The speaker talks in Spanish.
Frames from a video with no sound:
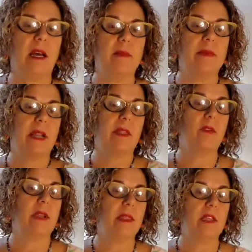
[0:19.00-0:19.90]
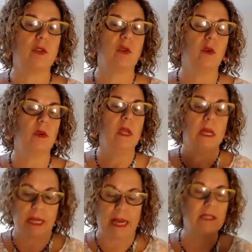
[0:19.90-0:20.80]
relacionadas con
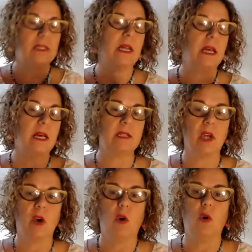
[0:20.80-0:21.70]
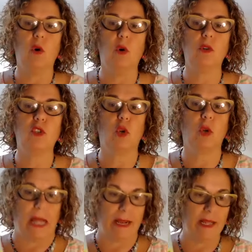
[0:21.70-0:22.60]
casas o
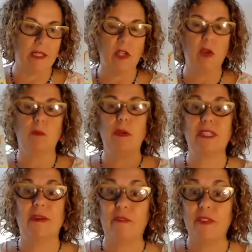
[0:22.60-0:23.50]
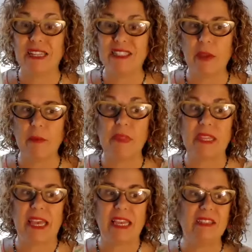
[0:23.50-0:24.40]
solares. Pues fíjate
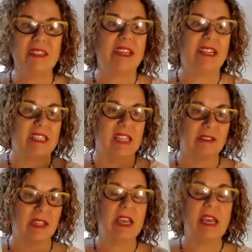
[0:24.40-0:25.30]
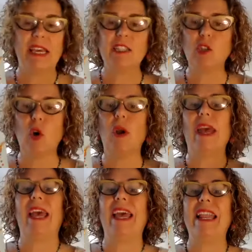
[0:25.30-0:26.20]
Qué interesante.
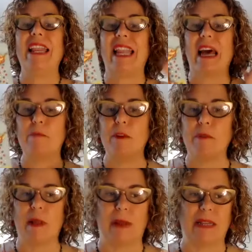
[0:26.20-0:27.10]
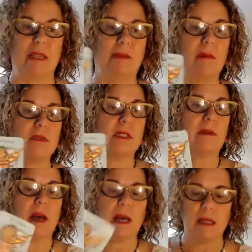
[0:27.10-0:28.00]
Esto en la primera parte. Vamos a
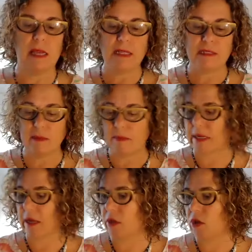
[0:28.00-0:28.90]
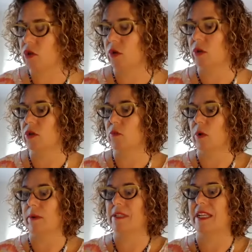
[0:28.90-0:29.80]
trabajar temas relacionados con los
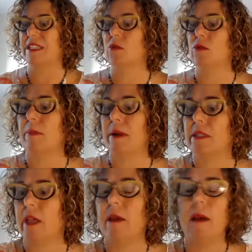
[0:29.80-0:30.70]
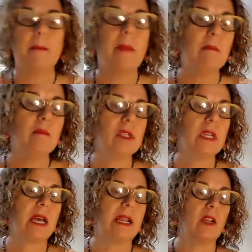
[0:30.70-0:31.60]
inmuebles. Y en la segunda parte vamos a
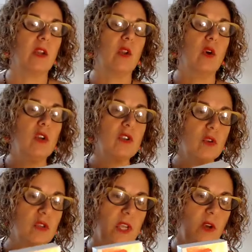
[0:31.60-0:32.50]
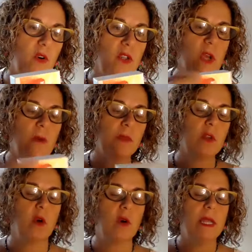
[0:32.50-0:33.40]
sacar los consejos
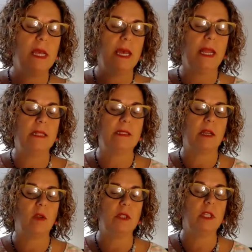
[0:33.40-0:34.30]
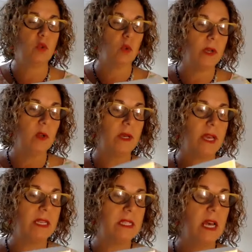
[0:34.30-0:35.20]
con el tarot de trueno,
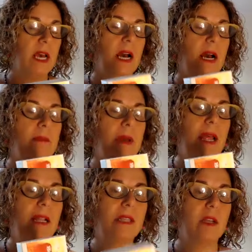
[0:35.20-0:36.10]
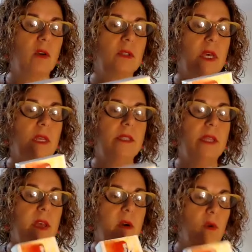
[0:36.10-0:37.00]
que es el tarot
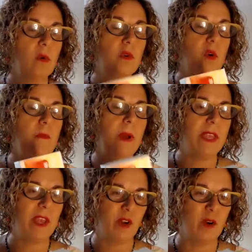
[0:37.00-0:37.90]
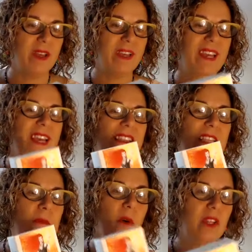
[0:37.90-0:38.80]
de un compañero, ¿eh?
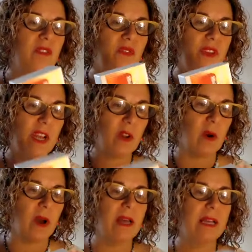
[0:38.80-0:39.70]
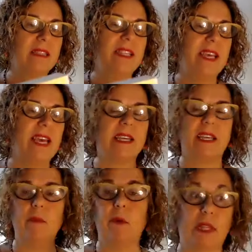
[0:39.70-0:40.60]
de Boris Figueroa, de
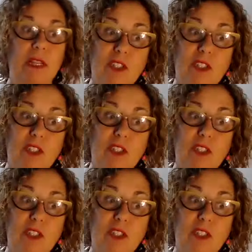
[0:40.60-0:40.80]
aquí, porque